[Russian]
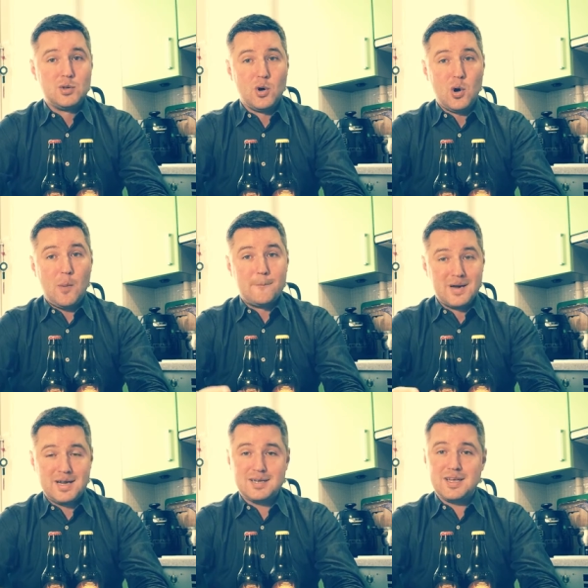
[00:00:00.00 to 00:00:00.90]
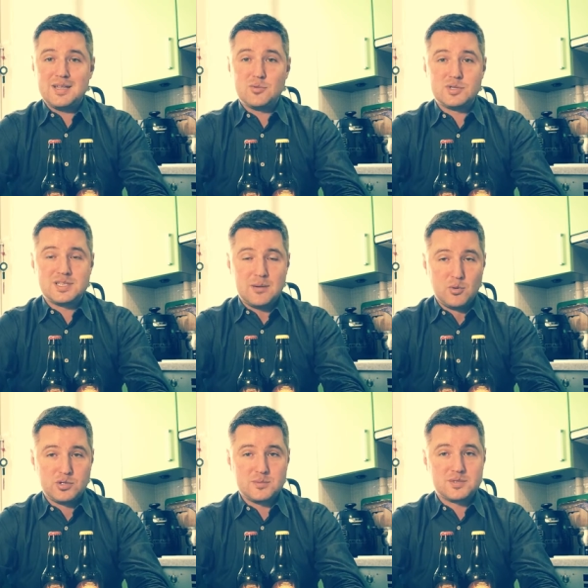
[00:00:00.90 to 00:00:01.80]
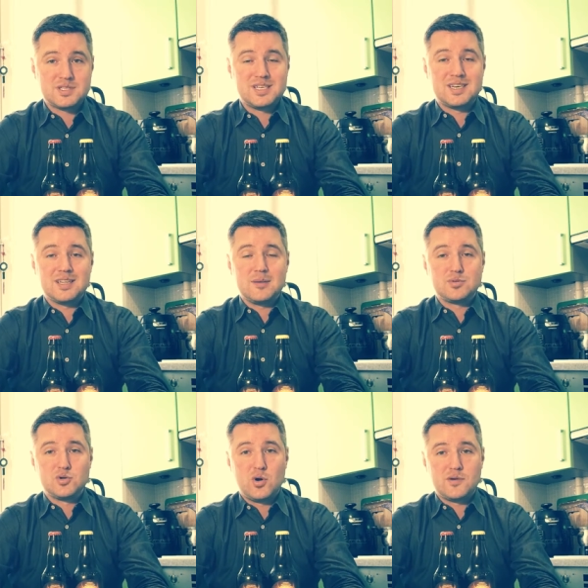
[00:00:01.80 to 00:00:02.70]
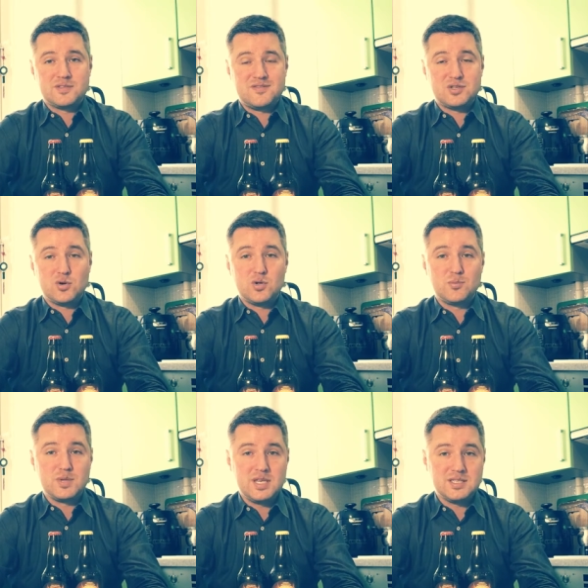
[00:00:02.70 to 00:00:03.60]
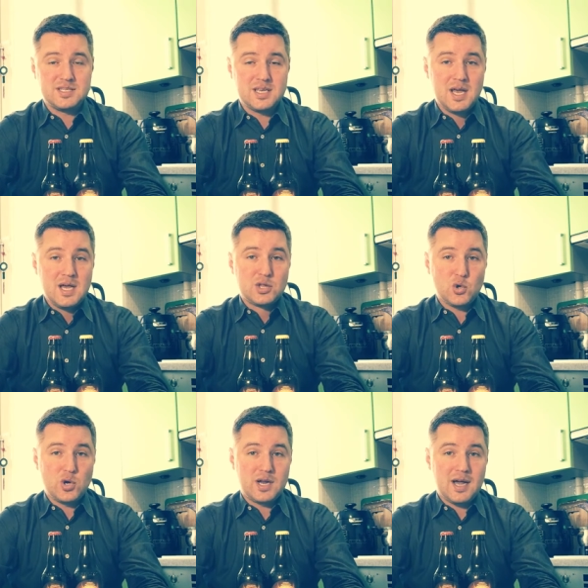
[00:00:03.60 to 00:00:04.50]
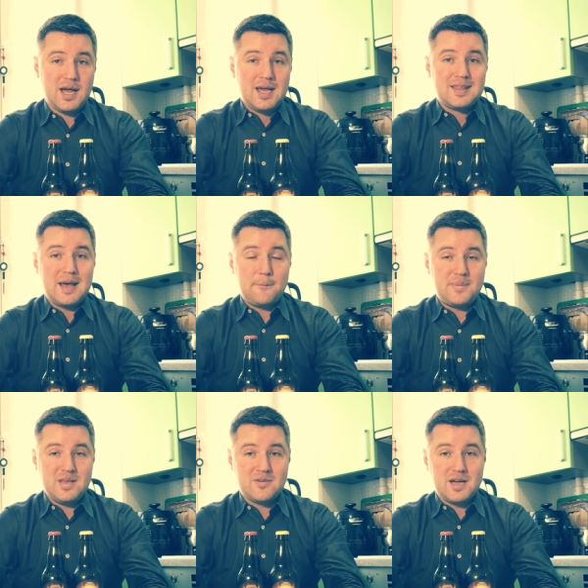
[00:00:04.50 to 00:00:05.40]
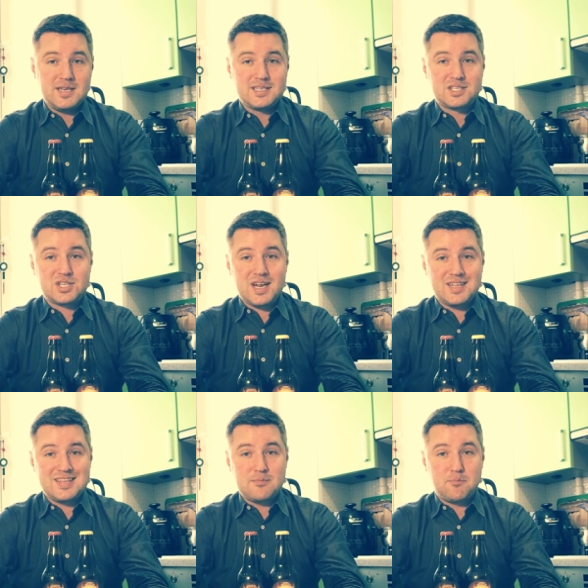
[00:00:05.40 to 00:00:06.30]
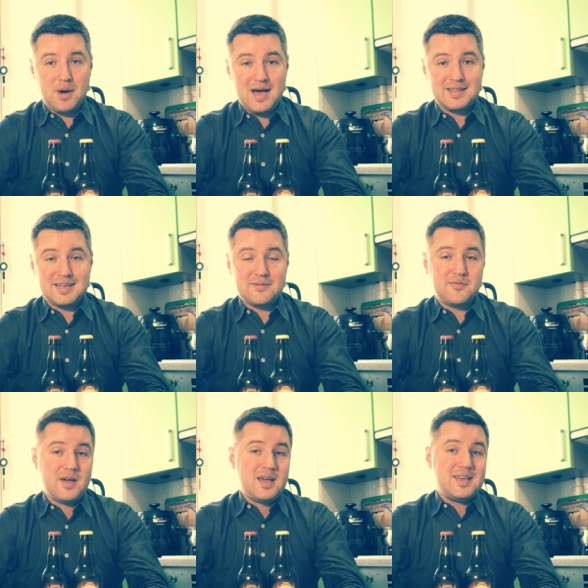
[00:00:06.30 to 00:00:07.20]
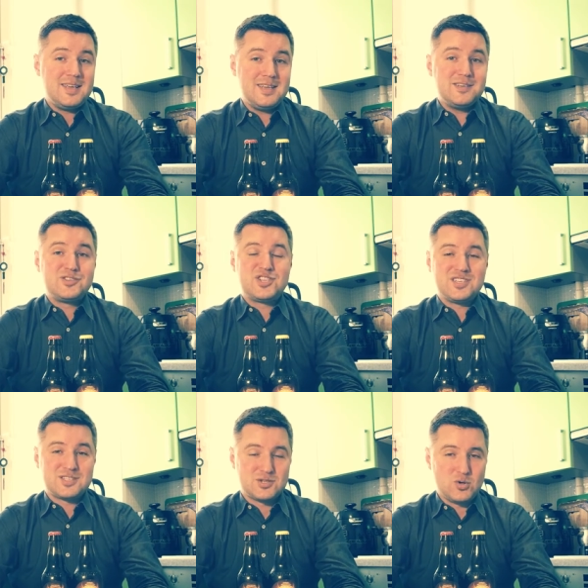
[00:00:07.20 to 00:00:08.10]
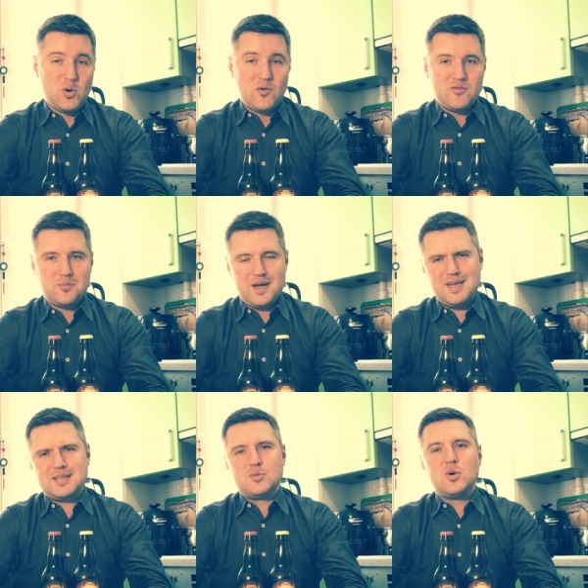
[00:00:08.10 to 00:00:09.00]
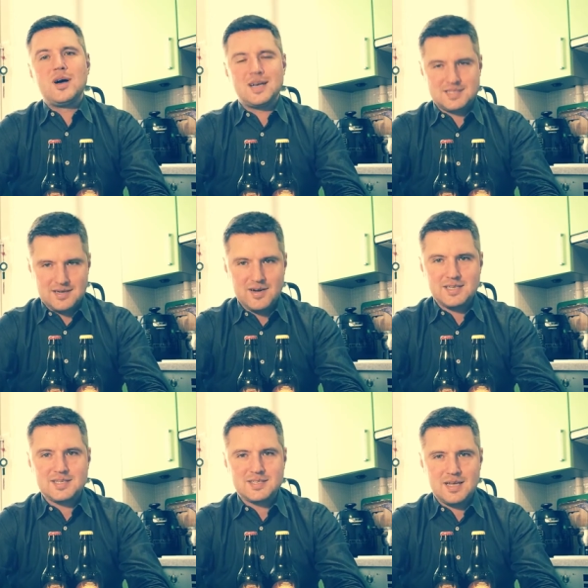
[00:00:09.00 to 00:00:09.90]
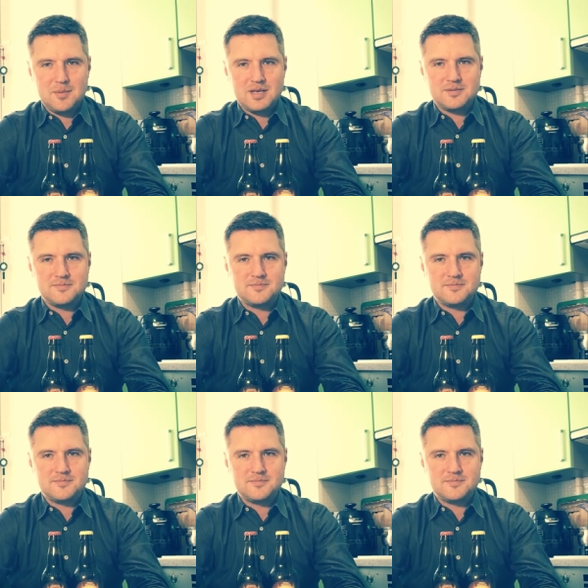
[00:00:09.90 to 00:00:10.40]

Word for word: но мы когда-нибудь замутим цикл обзоров с веселым ниндзей только на пиво из страны банков и часов, поэтому оставайтесь с нами.